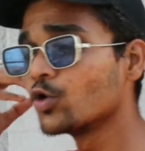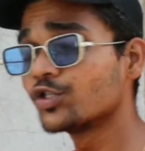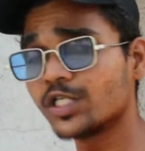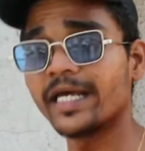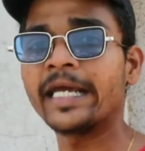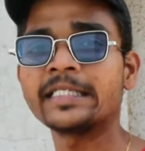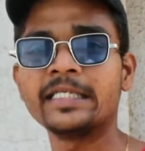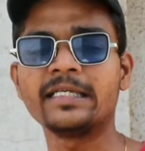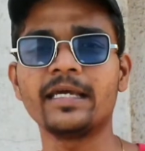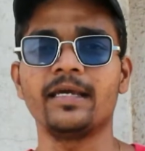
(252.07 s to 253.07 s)
कुछ नया
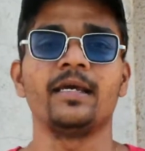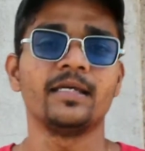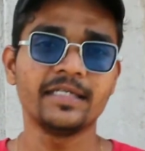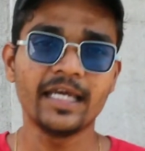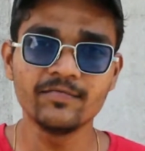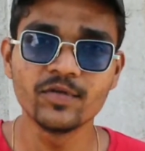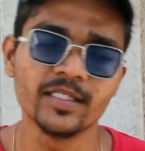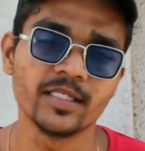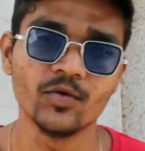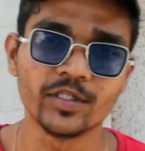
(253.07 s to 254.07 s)
सीखे ये
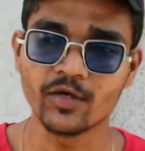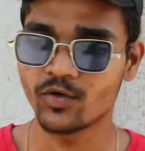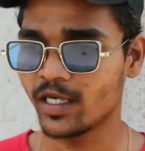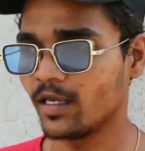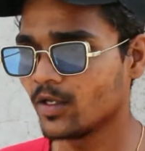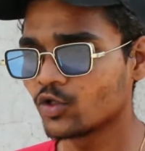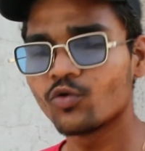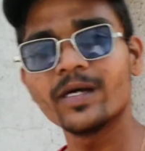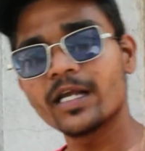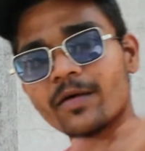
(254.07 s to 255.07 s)
इन्फ्लुएंस नहीं होती ओके
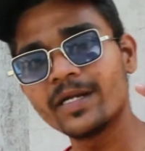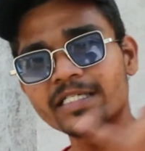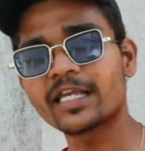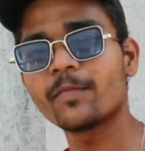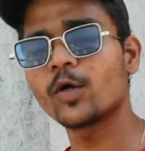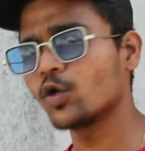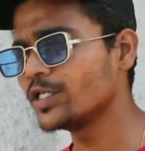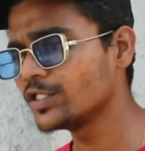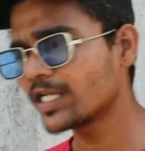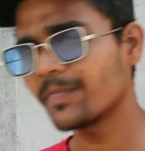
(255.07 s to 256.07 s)
तुम्हारी कमेंट जाके
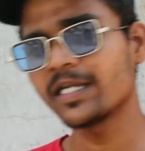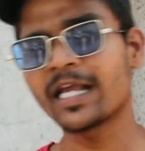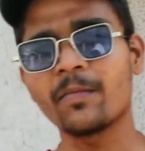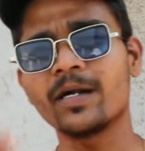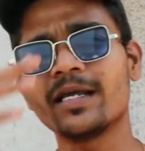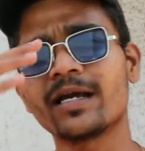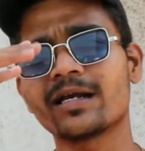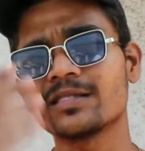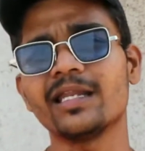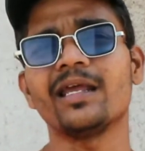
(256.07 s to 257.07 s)
पढ़ो इंस्टा पे जाके पढ़ या
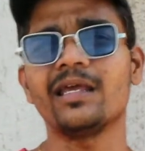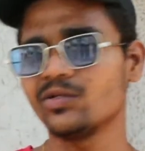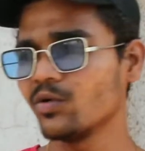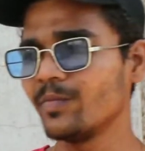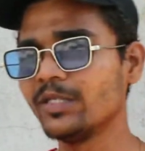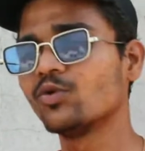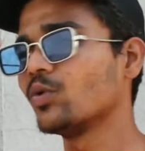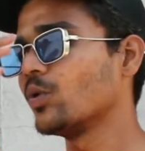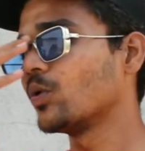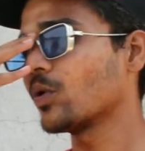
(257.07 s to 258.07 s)
तेरे जो भी
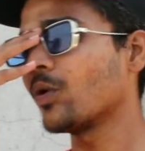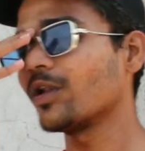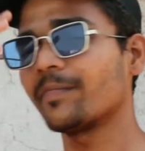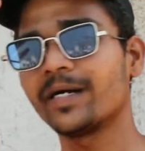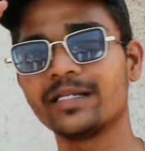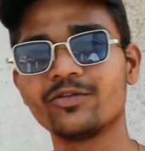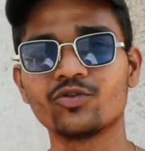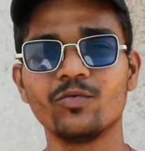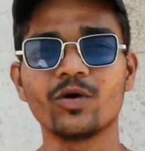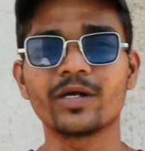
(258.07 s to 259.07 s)
तू कोलाब करते
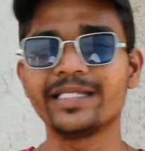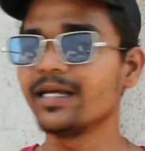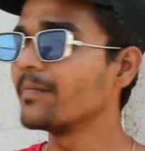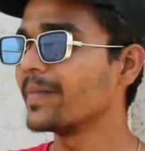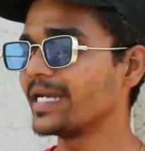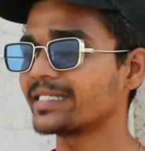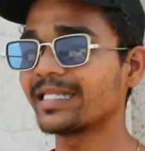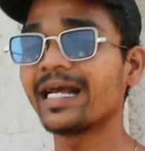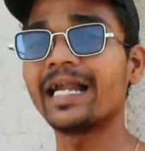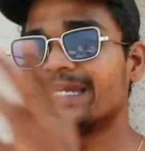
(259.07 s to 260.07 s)
हो तुम लोग किसी कंपनी के
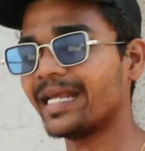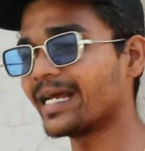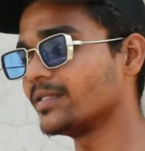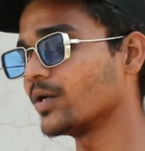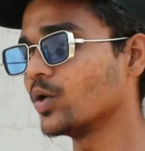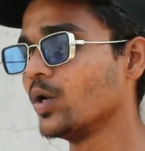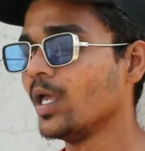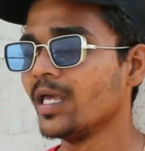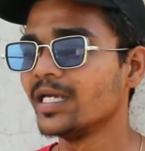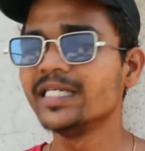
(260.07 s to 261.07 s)
साथ गाने निकालते हो
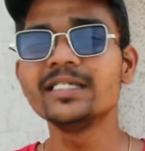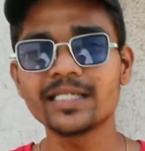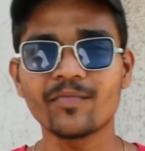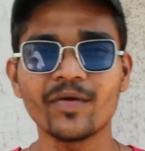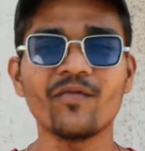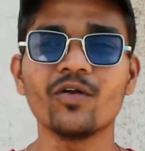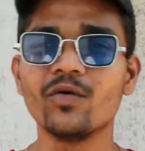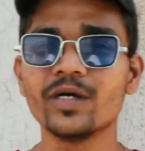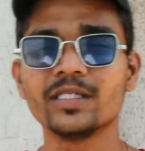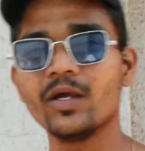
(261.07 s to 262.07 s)
इंस्टा पे
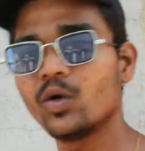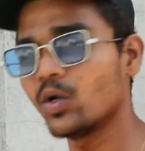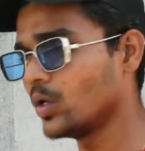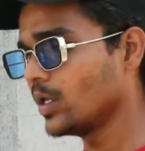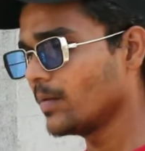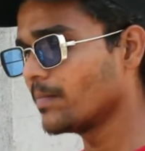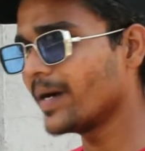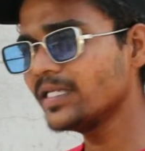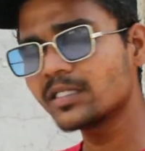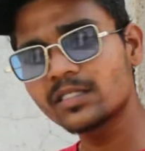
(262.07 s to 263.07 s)
फॉलोअर्स देखो
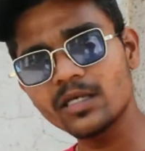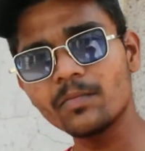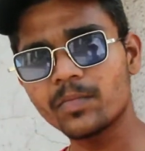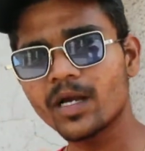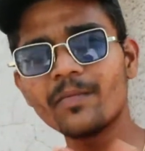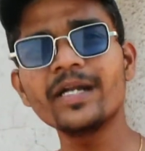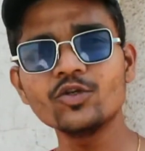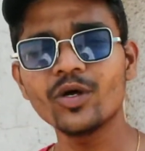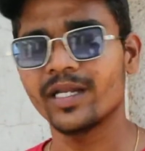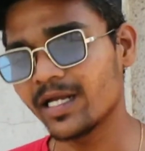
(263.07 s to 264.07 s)
भाई सब
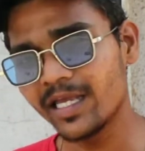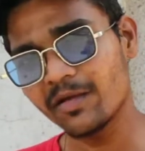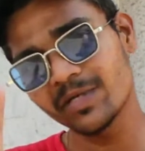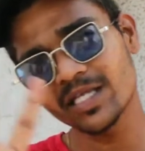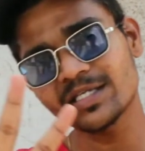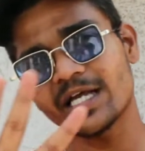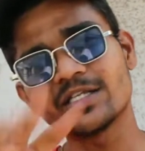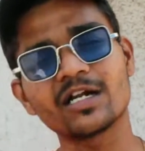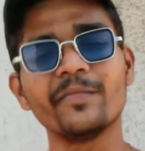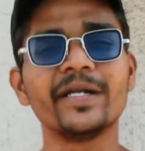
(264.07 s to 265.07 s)
कमेंट जो है ना एक बंदा चार
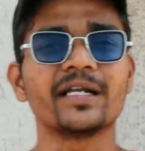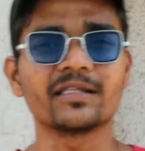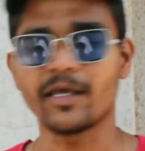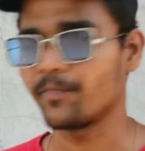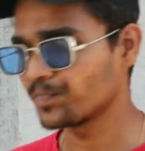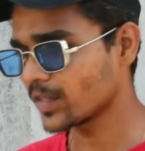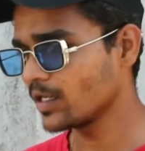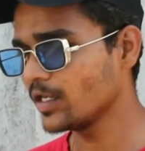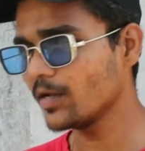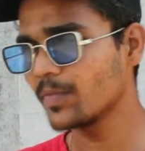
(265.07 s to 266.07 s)
चार कमेंट करता है
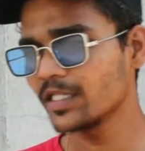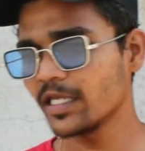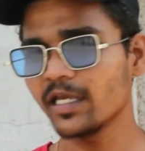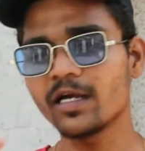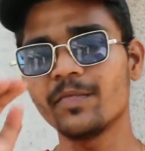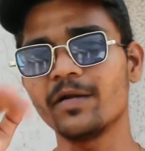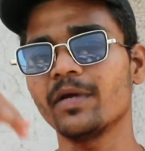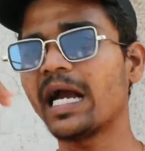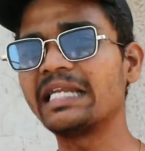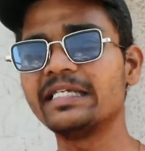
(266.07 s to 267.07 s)
एक बंदे की कमेंट
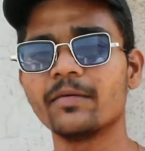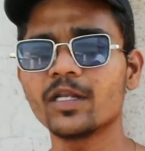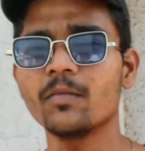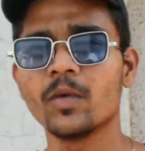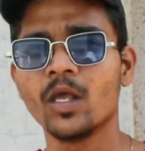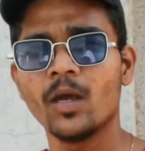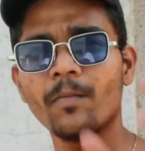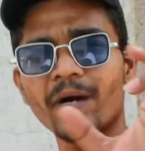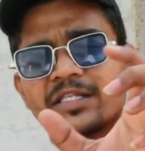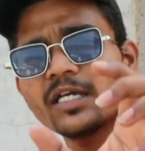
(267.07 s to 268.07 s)
में गालियाँ
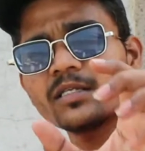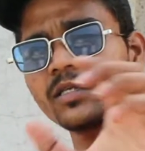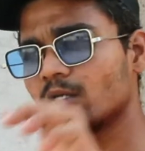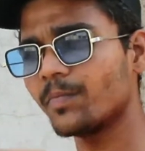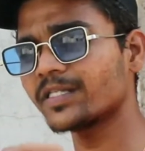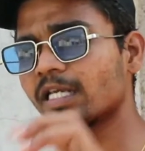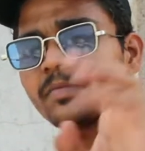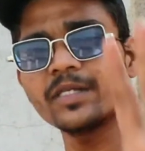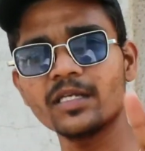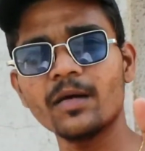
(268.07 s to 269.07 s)
मतलब पचास
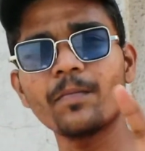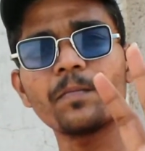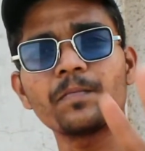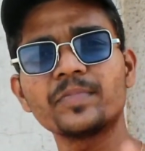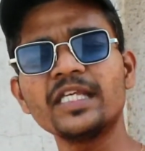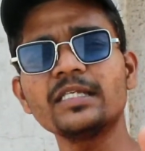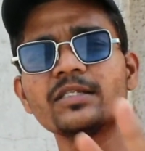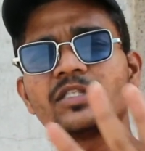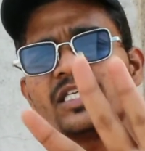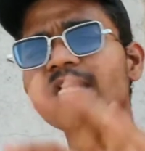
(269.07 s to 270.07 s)
पचास में से ना
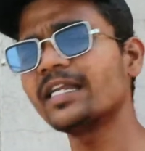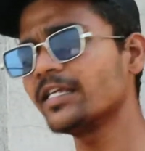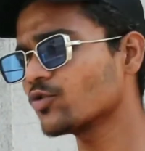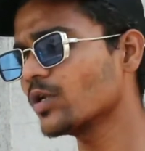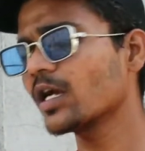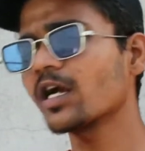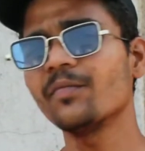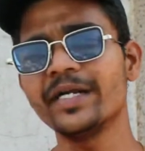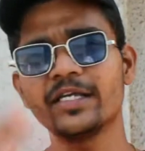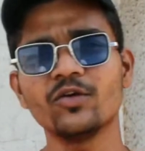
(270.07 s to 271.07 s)
तीस तीस गालियाँ तो ना
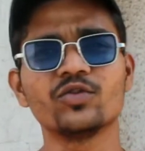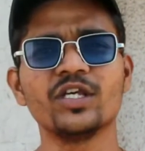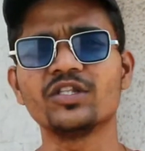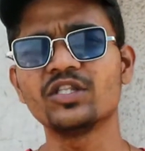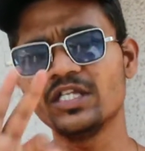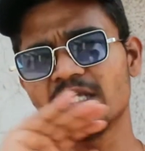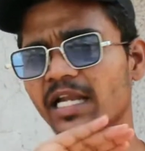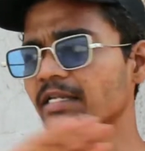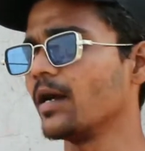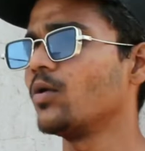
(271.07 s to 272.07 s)
कमेंट की होती है तीस
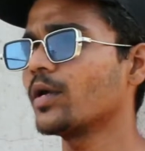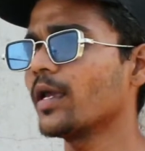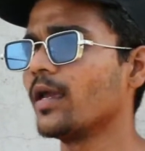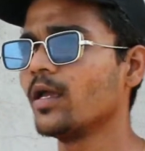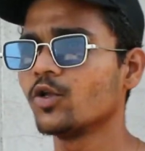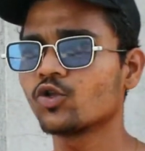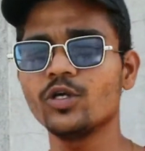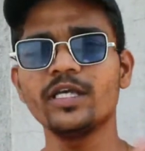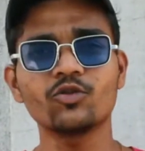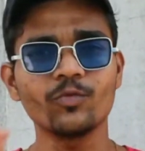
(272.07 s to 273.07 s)
गालियाँ ओके
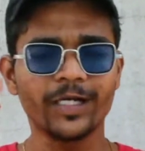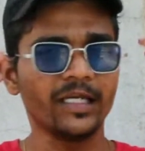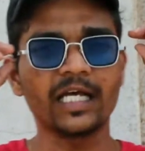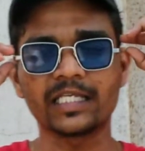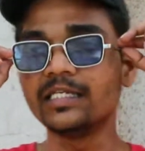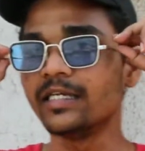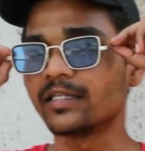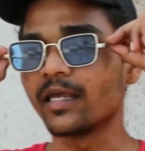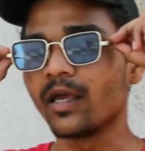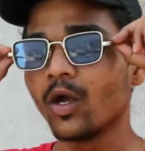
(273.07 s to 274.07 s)
तो ये तुम्हारी
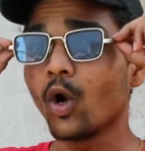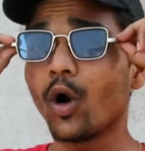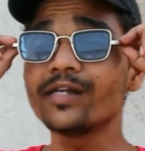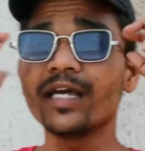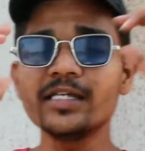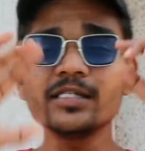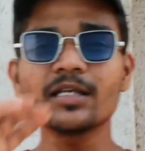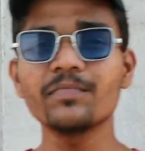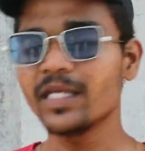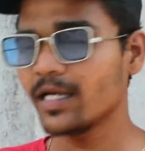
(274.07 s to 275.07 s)
असलियत है और यही
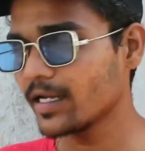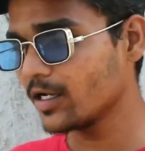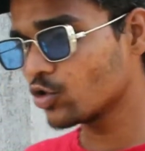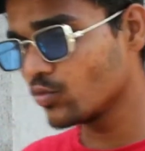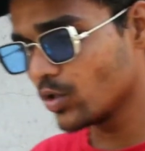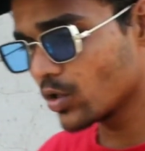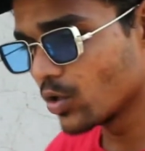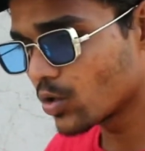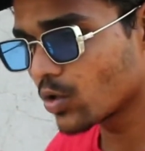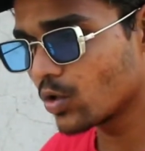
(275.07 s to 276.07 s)
सब दिखा के ना तुम लोग
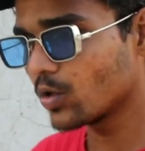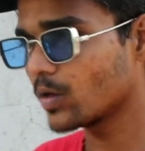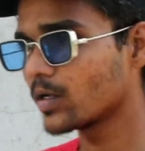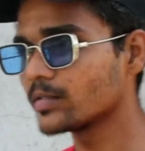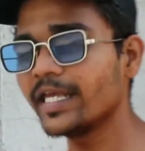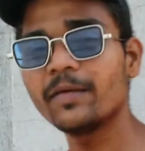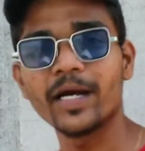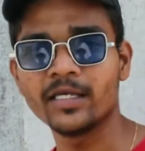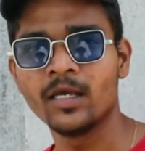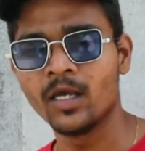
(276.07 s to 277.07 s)
लोगों को देख
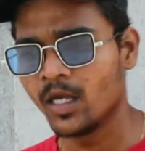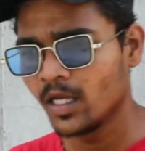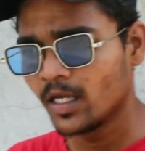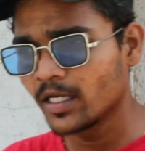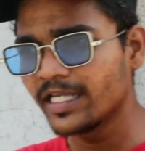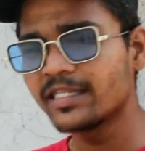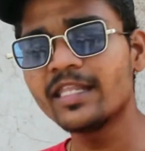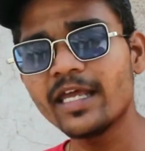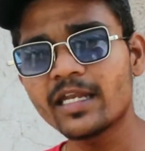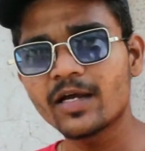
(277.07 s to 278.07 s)
भाई
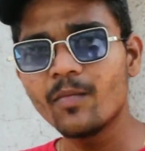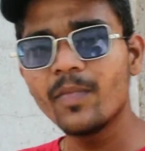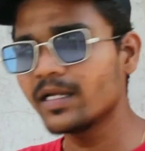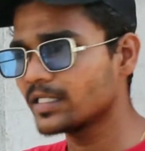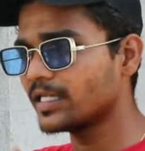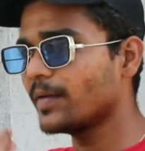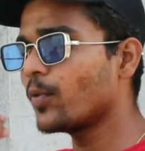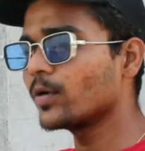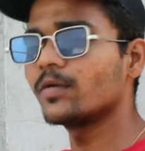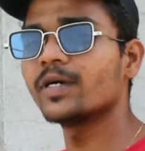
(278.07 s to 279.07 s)
कितने नंबर से
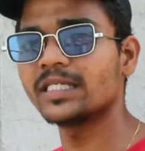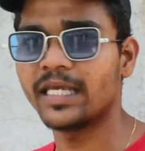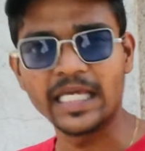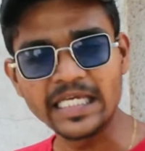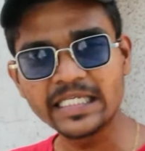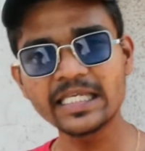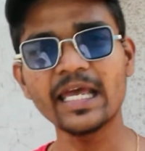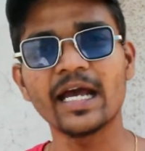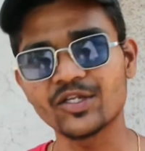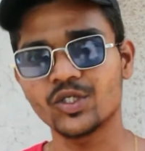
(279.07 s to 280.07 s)
फॉलोअर्स है
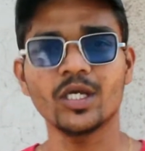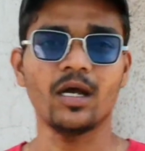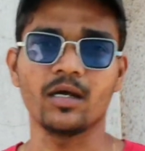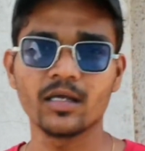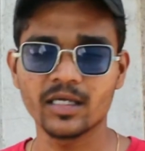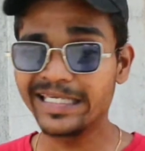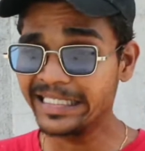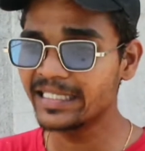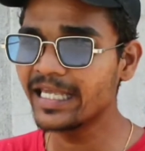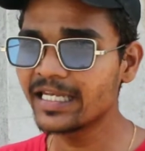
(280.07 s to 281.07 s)
इससे अच्छा
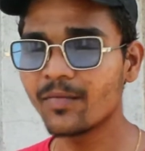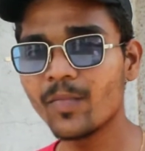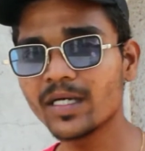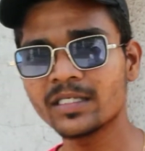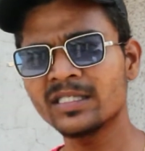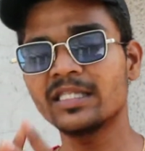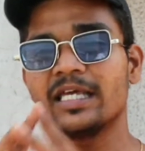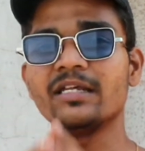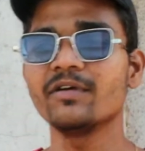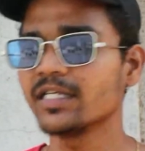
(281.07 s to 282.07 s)
कितने नंबर्स
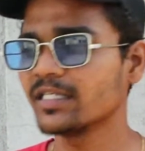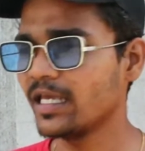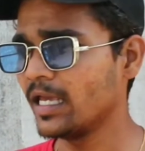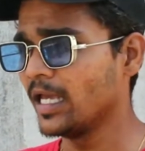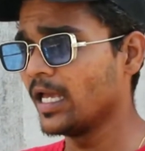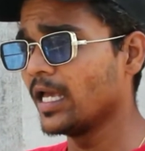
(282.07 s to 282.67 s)
तेरी वजह से